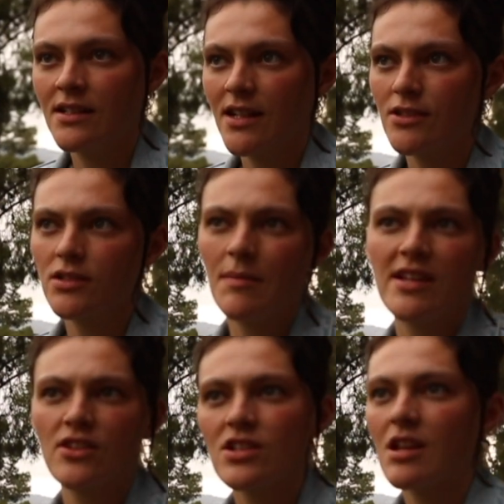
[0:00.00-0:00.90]
Las
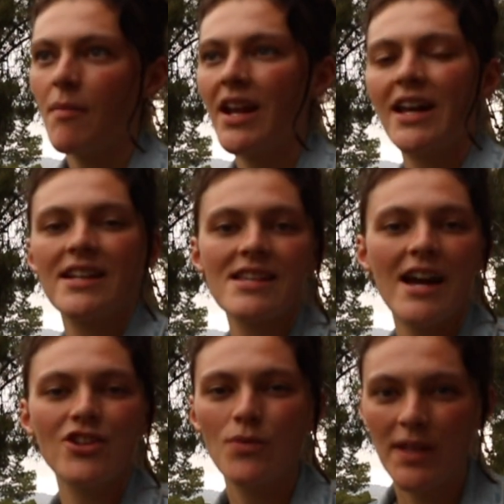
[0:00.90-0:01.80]
últimas dos semanas ha
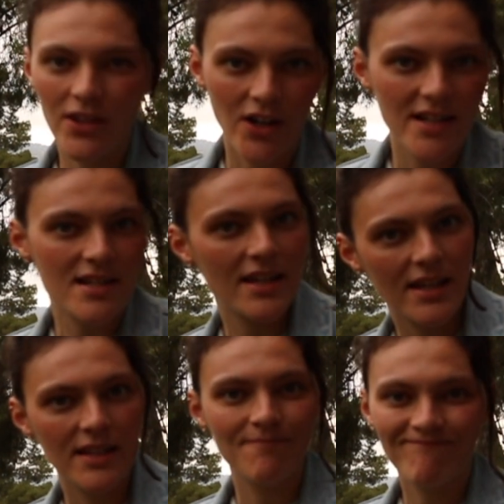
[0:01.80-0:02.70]
llovido
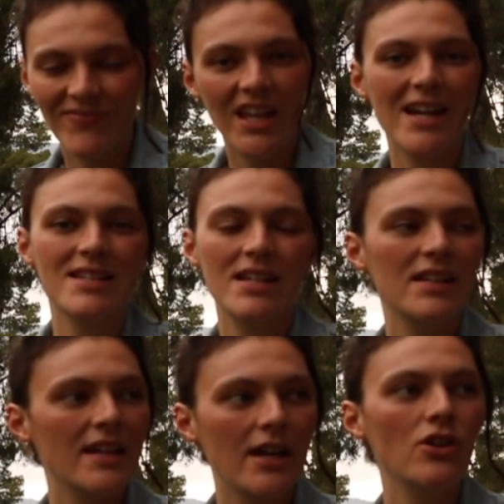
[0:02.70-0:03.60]
así, día sí,
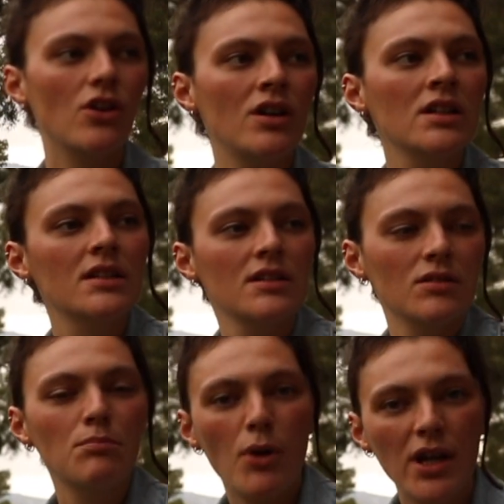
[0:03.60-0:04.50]
día no,
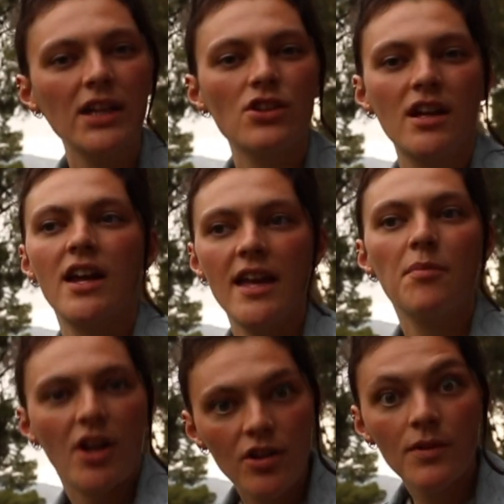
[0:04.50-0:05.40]
un poquito aquí y allá,
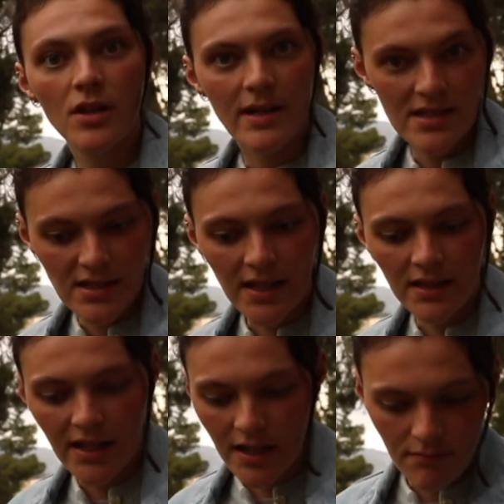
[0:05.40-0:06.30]
pero ha llovido
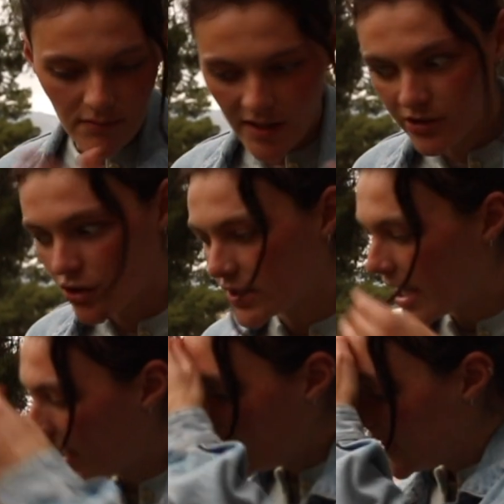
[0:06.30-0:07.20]
bastante en
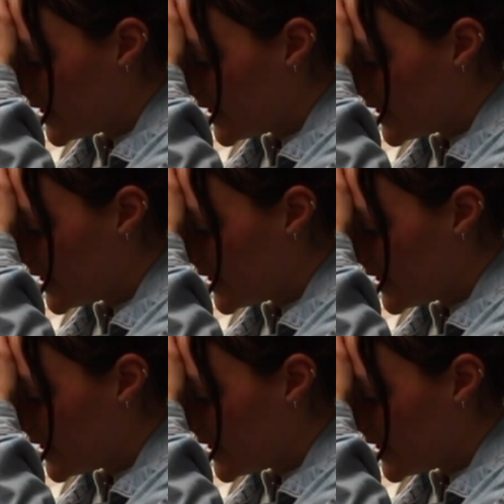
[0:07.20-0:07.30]
total